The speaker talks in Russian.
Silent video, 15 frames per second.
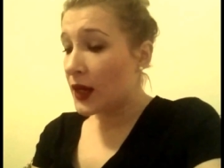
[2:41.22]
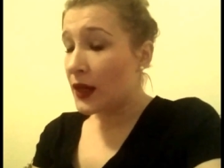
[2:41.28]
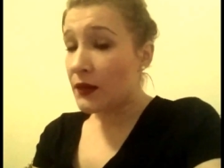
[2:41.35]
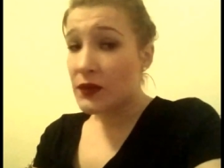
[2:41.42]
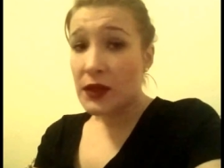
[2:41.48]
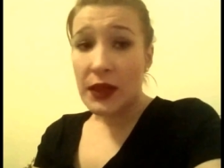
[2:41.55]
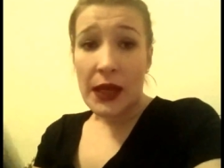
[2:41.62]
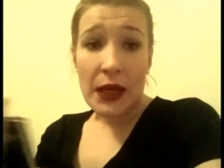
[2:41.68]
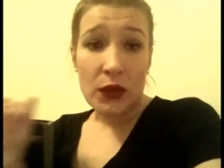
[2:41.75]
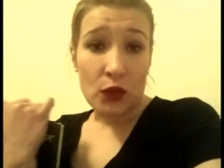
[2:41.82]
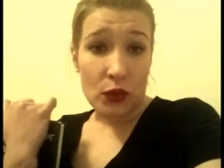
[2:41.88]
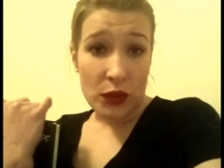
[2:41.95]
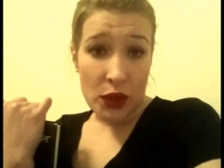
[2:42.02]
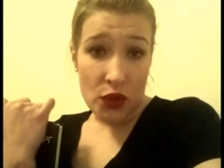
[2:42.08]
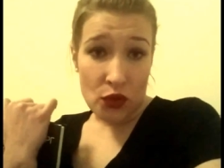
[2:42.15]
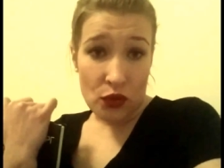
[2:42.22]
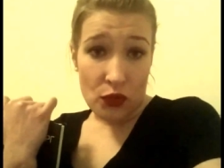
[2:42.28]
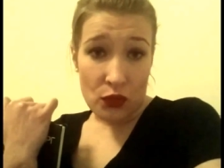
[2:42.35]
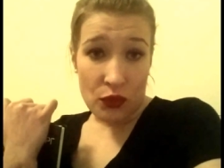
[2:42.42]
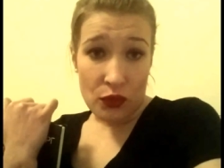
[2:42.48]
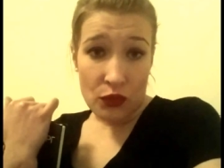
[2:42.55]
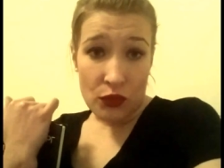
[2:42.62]
Я взяла эту
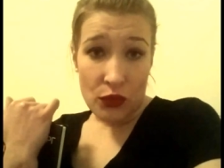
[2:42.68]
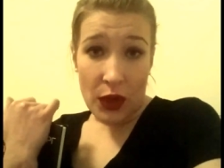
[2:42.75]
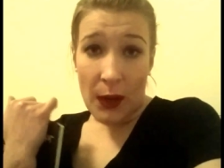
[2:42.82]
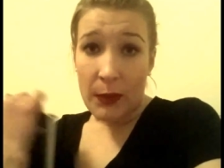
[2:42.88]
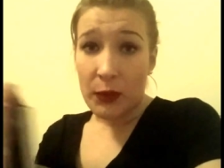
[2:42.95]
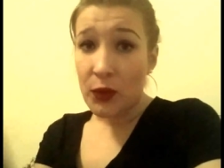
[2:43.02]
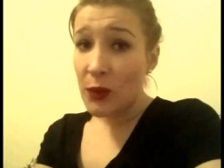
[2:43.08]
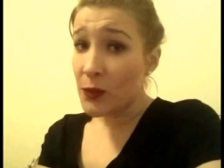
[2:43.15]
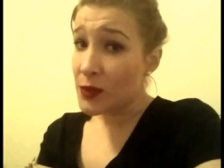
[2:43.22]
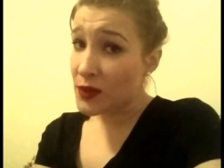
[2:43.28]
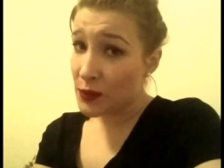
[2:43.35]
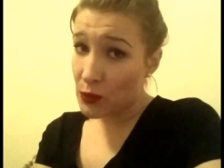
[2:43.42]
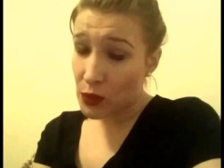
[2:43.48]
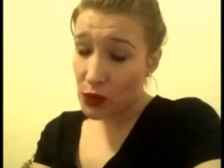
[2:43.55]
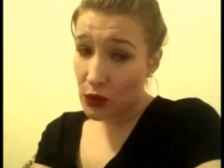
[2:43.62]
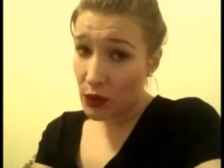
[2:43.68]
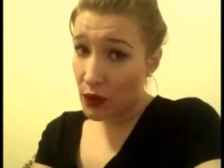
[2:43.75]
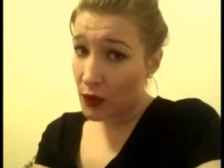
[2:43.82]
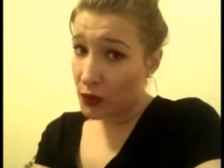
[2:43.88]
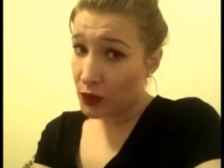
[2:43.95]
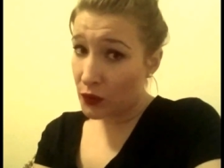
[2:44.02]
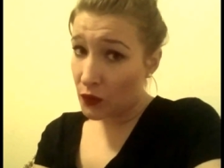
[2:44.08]
книжку, а потом послушала
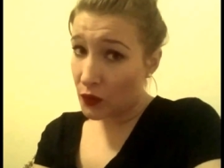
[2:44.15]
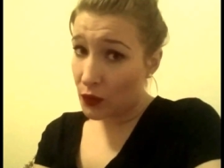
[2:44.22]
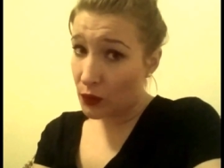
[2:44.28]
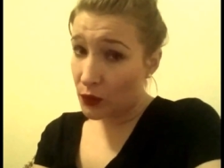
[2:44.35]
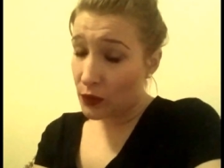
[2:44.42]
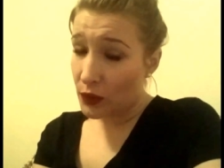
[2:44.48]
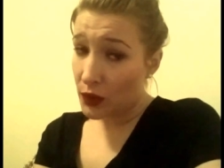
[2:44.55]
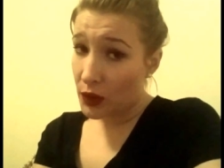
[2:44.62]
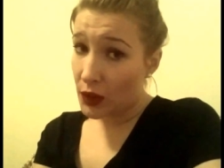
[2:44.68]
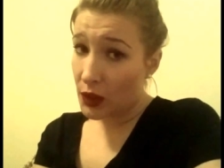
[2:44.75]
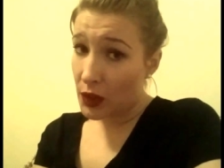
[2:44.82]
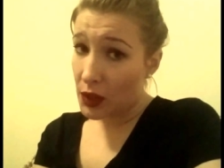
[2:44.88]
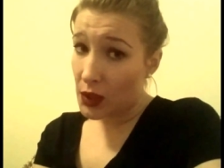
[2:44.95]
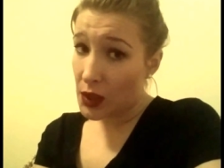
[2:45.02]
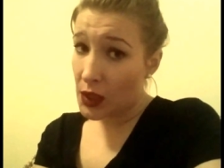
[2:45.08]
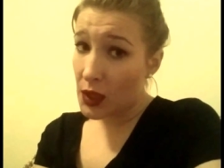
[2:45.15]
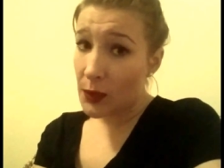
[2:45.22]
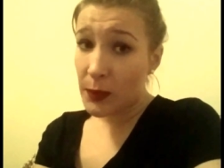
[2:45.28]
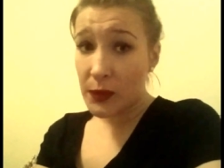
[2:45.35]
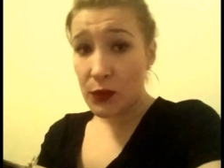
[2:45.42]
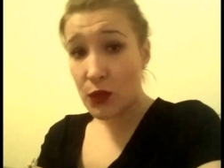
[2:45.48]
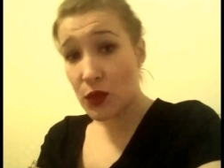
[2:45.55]
ее интервью. Или
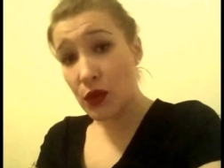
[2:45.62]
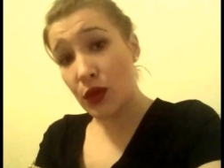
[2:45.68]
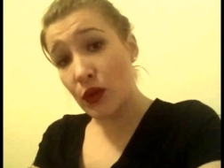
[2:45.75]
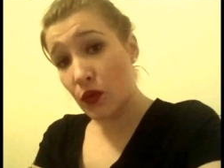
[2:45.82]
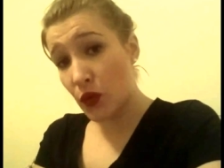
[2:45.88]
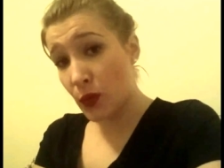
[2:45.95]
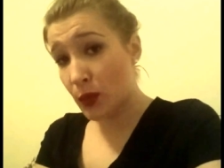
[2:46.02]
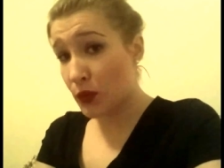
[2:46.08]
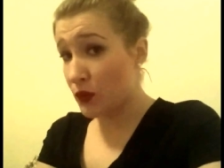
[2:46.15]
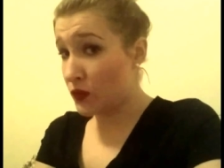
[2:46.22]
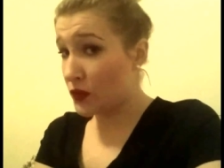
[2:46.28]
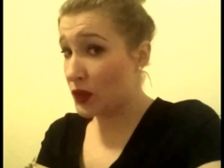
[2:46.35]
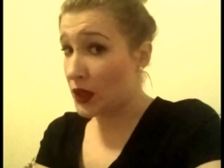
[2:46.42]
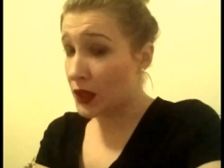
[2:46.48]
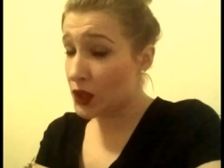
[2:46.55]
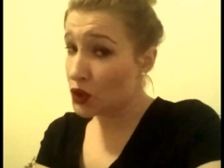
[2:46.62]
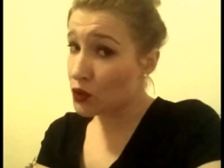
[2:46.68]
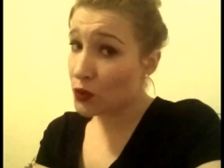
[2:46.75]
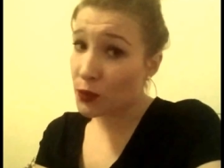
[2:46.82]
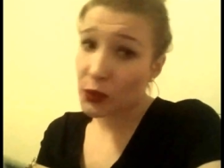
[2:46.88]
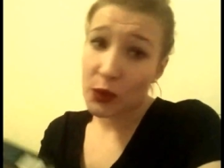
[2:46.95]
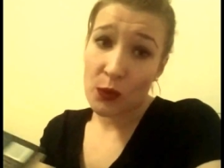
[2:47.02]
послушала интервью, потом взяла
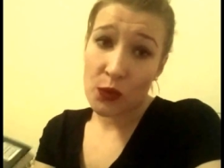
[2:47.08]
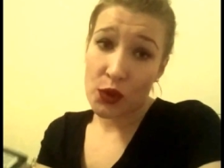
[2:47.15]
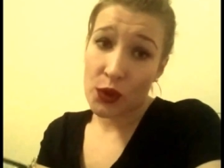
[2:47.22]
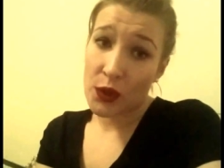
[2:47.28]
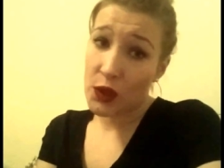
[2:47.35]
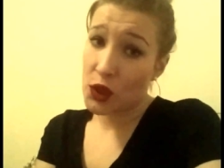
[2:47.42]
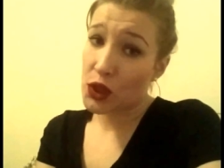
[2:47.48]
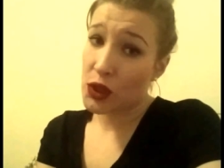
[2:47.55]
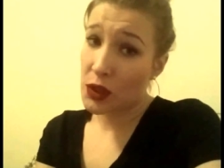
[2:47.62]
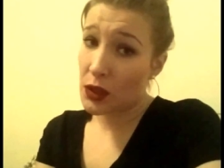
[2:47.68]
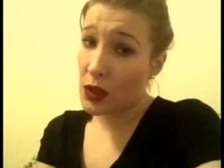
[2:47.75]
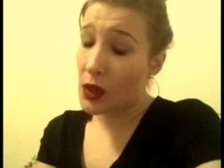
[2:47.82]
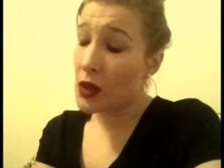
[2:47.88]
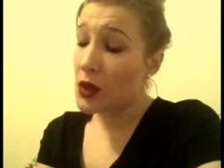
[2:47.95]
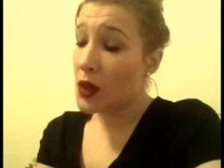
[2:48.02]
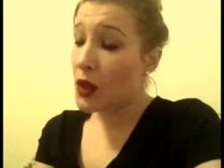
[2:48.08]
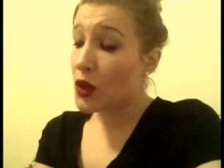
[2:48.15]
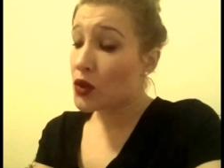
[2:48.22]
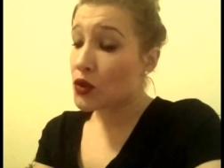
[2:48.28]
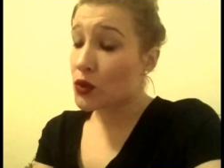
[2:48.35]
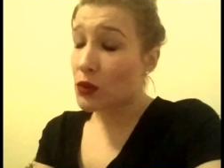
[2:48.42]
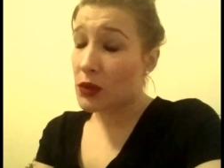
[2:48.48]
книжку, потому что решила,
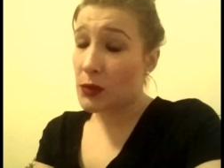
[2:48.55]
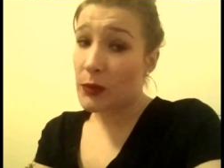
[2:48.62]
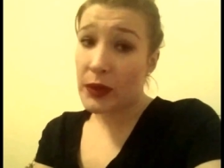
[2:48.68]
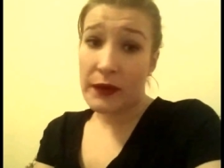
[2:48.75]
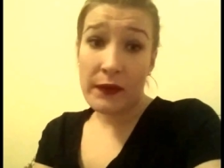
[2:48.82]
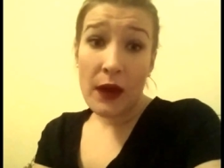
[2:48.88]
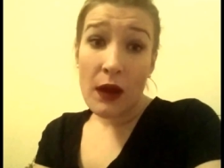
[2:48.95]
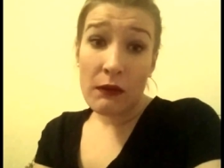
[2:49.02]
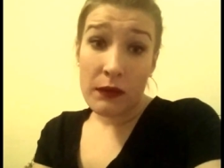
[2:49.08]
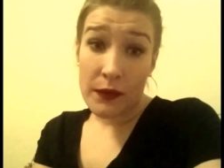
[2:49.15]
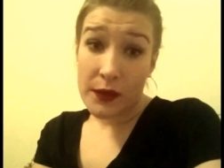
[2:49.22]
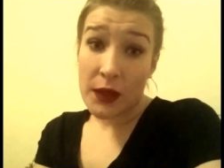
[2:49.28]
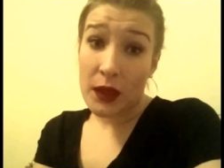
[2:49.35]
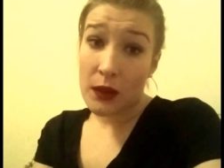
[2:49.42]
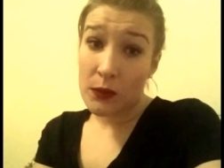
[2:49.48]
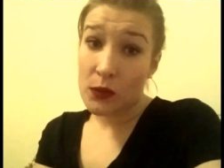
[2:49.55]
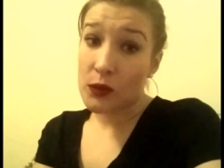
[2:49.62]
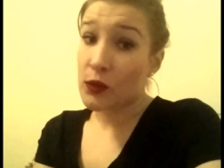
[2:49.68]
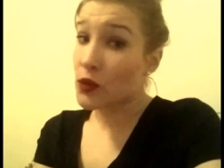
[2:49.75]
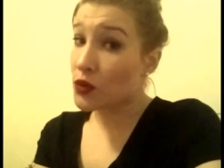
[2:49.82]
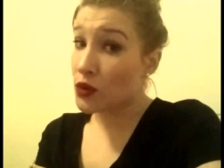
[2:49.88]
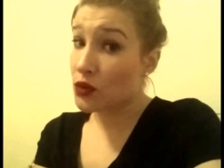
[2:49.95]
что на правах во всяком
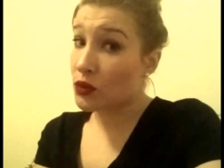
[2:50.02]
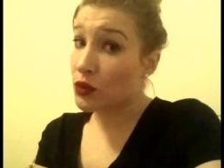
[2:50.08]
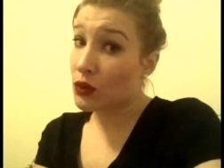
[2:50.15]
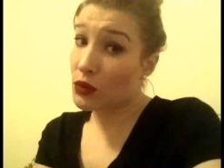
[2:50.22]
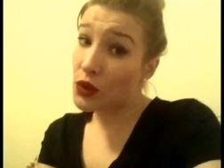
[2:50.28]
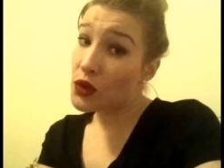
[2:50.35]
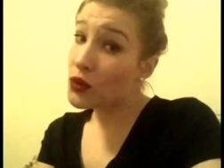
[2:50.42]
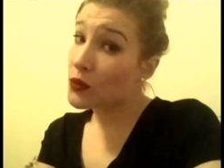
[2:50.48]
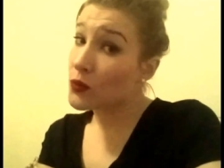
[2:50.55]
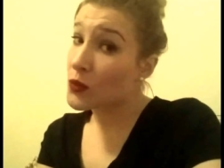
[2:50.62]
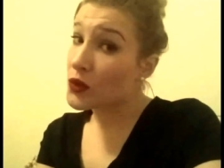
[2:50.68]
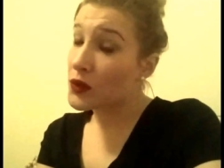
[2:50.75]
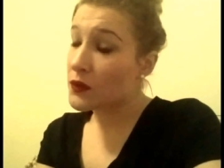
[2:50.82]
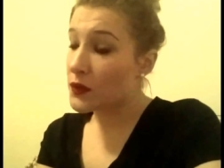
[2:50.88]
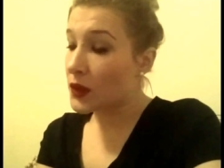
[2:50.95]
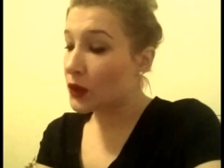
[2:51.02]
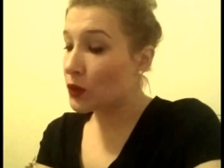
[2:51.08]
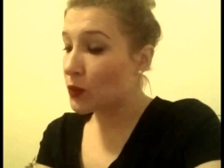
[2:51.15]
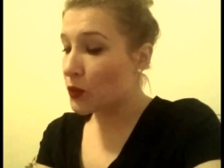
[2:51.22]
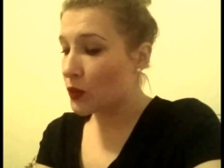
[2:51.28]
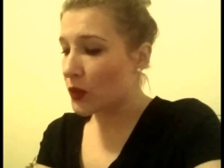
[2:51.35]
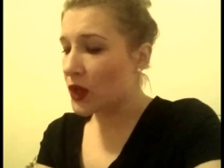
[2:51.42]
случае, что книжку можно взять любую.